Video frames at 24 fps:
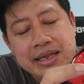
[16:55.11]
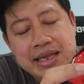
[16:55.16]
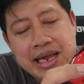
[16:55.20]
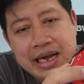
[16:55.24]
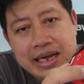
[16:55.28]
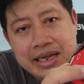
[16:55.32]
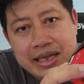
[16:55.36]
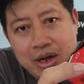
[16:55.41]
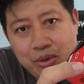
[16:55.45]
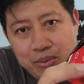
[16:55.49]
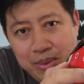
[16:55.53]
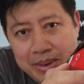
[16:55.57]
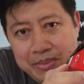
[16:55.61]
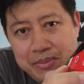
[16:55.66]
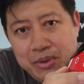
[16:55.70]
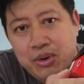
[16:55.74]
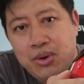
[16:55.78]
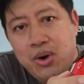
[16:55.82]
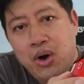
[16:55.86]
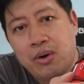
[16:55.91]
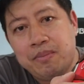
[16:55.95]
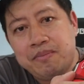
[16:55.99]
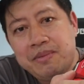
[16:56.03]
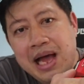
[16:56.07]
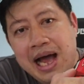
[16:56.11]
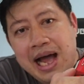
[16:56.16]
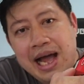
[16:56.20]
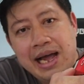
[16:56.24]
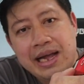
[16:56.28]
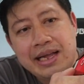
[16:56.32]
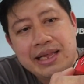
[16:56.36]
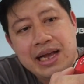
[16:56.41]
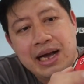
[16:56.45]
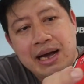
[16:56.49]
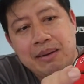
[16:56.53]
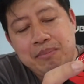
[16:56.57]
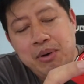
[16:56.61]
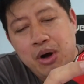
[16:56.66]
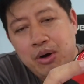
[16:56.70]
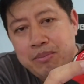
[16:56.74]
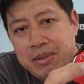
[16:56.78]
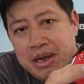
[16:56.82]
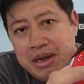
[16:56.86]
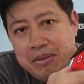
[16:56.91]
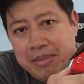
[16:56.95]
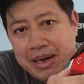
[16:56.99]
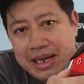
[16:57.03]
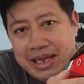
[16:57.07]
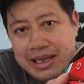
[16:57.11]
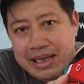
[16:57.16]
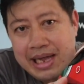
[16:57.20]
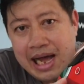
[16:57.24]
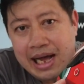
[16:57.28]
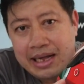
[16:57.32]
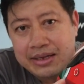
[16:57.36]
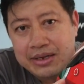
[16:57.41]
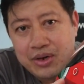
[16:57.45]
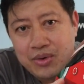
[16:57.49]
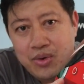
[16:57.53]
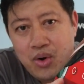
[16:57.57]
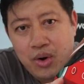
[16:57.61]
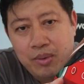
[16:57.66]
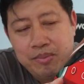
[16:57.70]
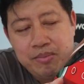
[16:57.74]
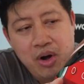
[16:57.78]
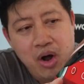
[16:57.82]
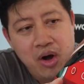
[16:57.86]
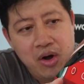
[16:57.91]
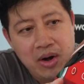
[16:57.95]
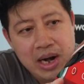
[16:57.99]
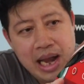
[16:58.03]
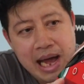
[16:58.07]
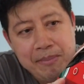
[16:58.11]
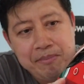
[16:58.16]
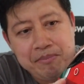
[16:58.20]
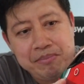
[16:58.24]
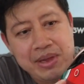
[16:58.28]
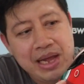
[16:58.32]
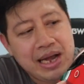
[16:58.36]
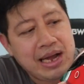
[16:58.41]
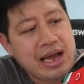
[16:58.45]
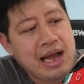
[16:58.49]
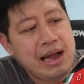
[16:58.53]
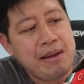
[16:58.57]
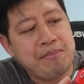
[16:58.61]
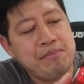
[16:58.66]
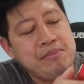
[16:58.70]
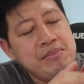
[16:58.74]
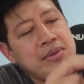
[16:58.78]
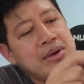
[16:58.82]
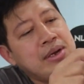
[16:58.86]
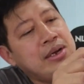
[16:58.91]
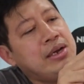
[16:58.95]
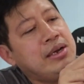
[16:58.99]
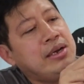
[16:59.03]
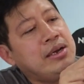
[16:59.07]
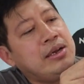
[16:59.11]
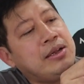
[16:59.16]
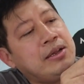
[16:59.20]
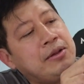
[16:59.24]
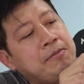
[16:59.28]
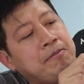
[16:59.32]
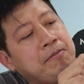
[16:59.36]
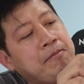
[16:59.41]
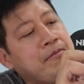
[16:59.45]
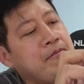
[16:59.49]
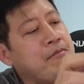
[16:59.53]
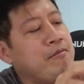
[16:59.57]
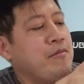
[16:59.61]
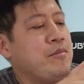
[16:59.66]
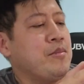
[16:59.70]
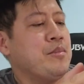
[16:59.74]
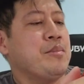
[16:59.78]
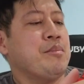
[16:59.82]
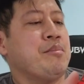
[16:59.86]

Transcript: ในทวีปยุโรปได้นะครับ เพราะมีมาตรฐานยุโรปรองรับนะครับอืม